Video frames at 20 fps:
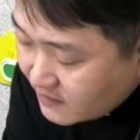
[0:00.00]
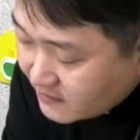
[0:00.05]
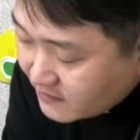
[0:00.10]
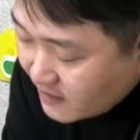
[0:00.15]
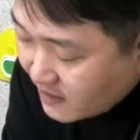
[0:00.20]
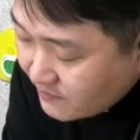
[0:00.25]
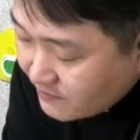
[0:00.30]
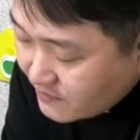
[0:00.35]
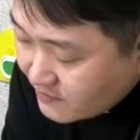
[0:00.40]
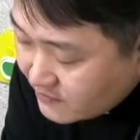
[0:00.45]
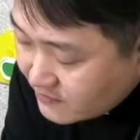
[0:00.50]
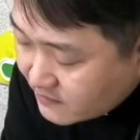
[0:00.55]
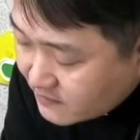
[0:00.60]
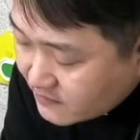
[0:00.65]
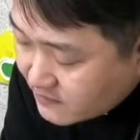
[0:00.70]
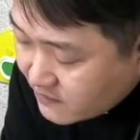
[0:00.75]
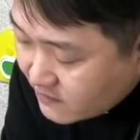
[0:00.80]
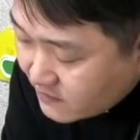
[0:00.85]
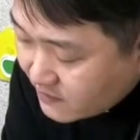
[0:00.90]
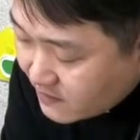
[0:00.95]

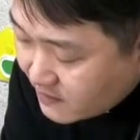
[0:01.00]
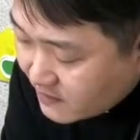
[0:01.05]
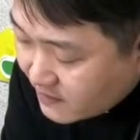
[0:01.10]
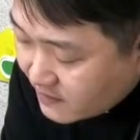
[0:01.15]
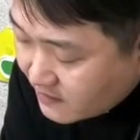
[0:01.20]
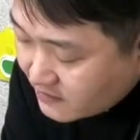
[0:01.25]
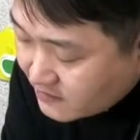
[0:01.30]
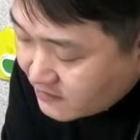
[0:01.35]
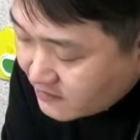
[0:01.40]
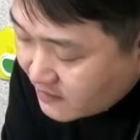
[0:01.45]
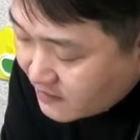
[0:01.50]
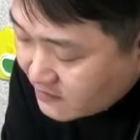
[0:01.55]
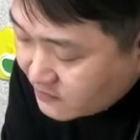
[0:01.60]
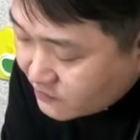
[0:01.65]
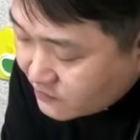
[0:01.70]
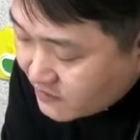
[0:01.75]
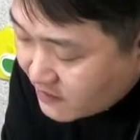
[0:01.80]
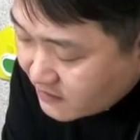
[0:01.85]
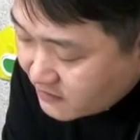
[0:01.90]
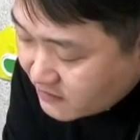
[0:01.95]
다윗성에 그의
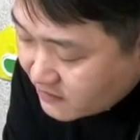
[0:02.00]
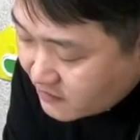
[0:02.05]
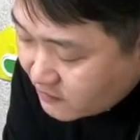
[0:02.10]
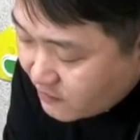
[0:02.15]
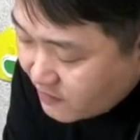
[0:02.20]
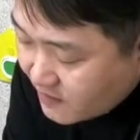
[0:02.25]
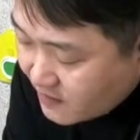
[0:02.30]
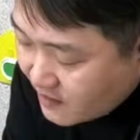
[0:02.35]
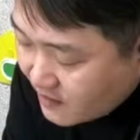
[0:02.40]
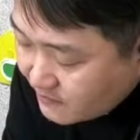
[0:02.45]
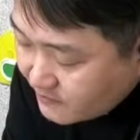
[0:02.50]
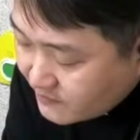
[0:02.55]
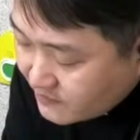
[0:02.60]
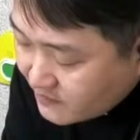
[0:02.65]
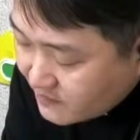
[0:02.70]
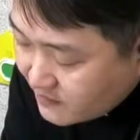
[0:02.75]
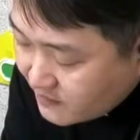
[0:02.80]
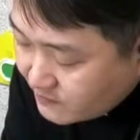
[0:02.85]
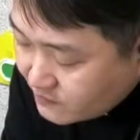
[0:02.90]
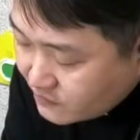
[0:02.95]
조상들과
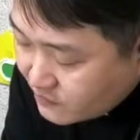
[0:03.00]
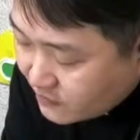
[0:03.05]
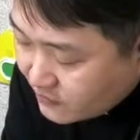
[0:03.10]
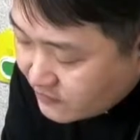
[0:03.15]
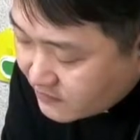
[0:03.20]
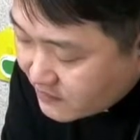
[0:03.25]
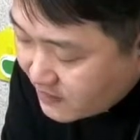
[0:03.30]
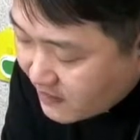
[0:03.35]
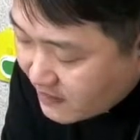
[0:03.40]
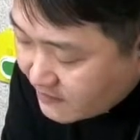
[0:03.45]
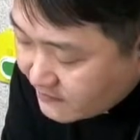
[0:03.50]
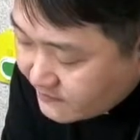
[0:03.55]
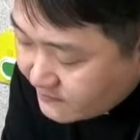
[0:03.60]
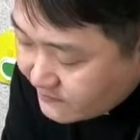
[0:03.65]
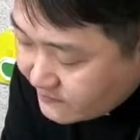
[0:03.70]
함께 묻었다.